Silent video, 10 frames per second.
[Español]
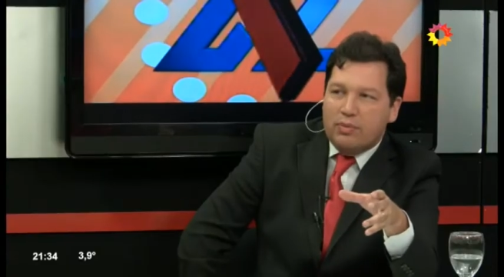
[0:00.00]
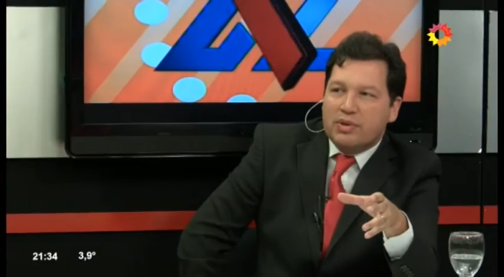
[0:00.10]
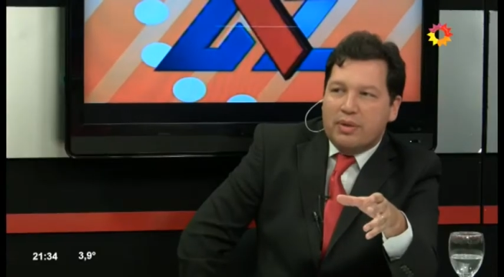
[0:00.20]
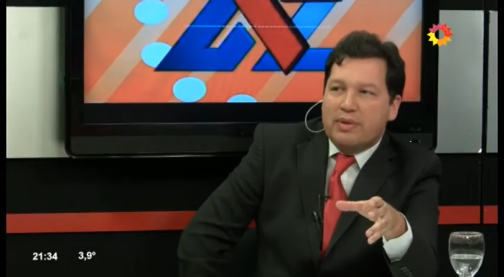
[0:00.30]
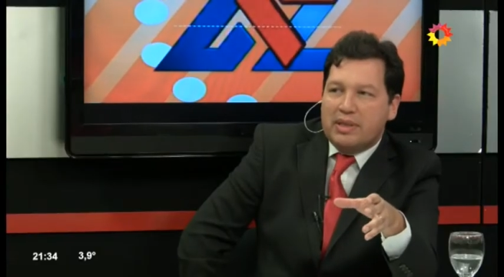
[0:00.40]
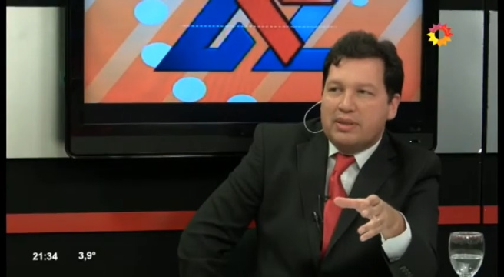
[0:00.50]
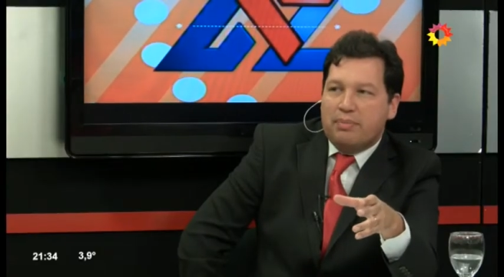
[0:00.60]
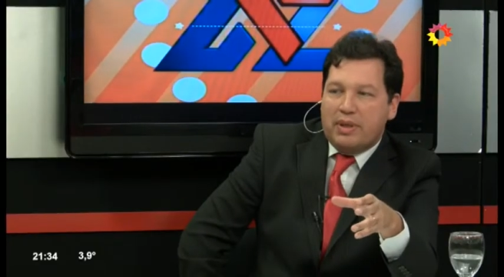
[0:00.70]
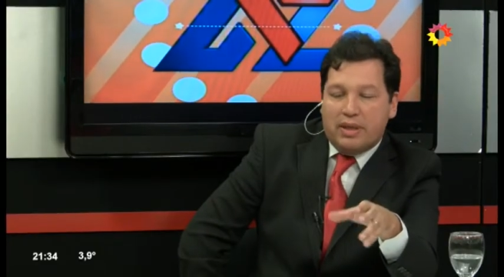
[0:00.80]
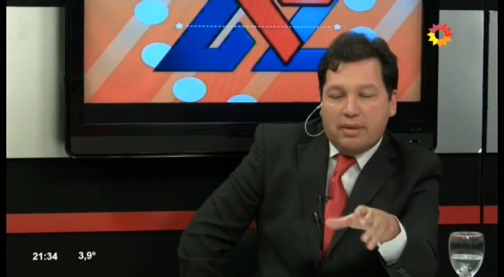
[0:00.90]
muchas veces
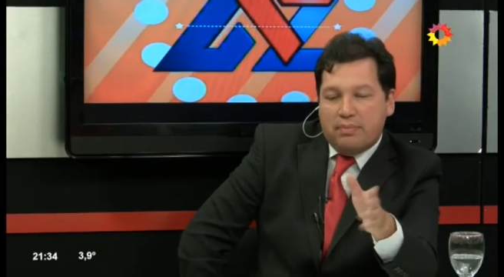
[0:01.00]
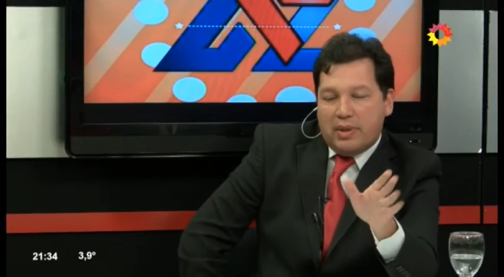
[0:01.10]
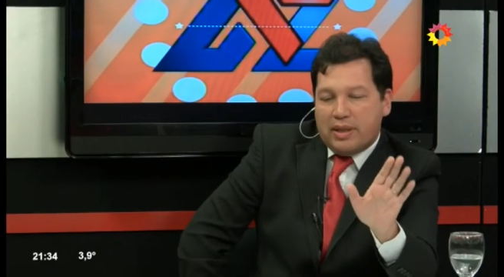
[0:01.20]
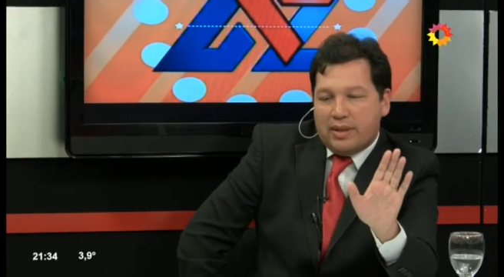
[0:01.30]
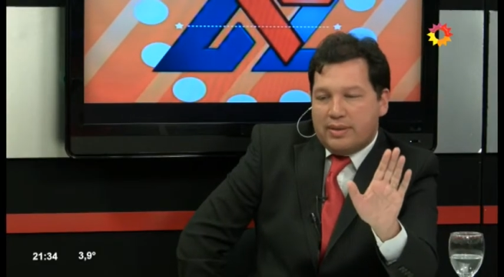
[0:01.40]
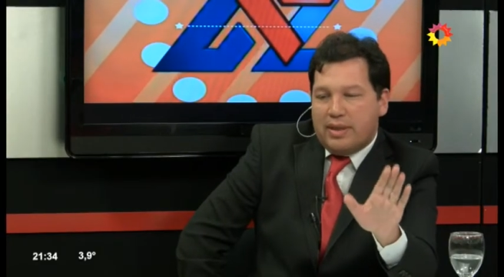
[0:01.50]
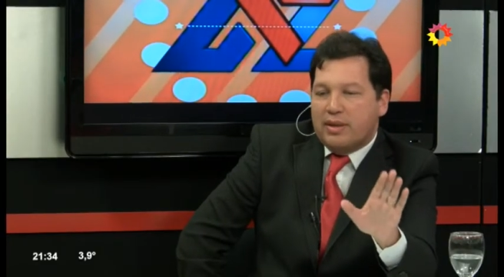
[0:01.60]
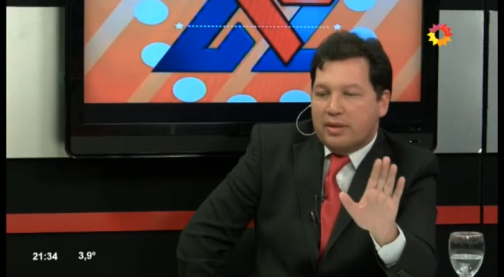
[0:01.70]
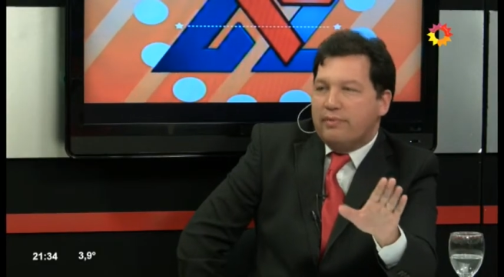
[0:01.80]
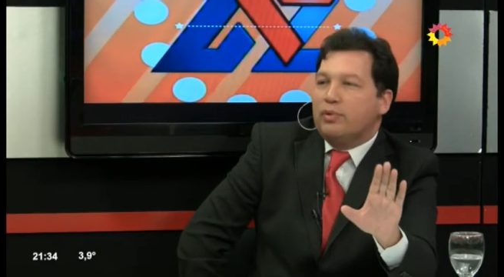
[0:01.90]
para, para que sea
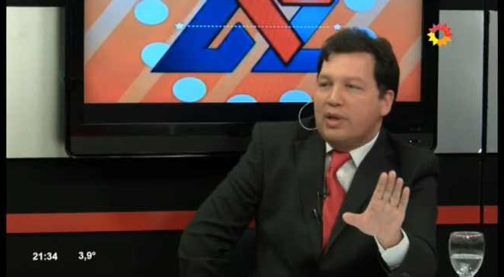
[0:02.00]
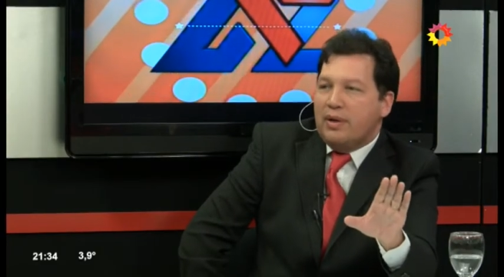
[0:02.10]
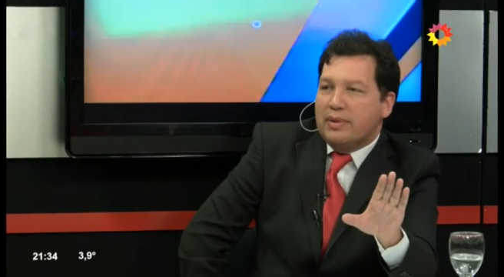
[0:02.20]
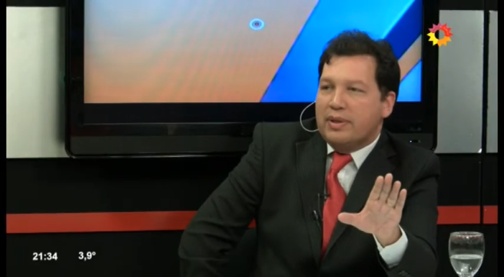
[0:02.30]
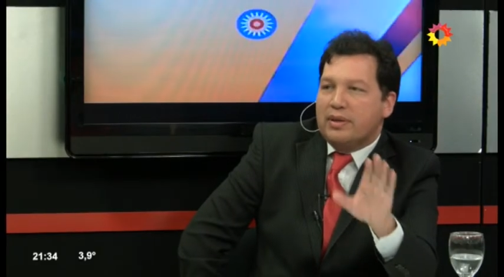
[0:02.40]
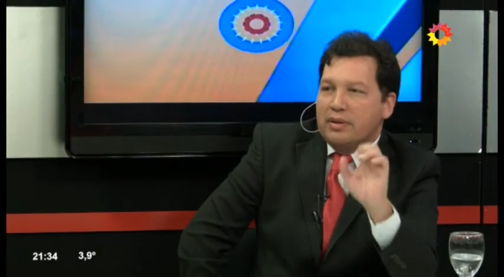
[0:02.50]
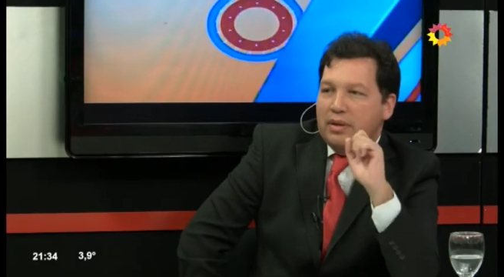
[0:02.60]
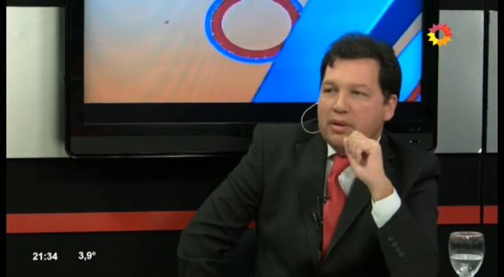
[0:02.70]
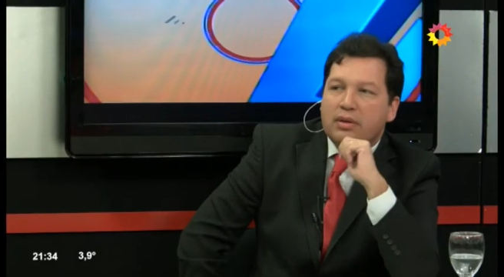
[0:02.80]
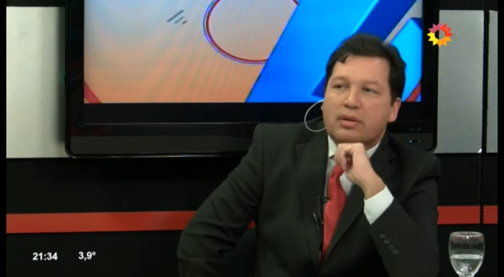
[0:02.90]
irrefutable la,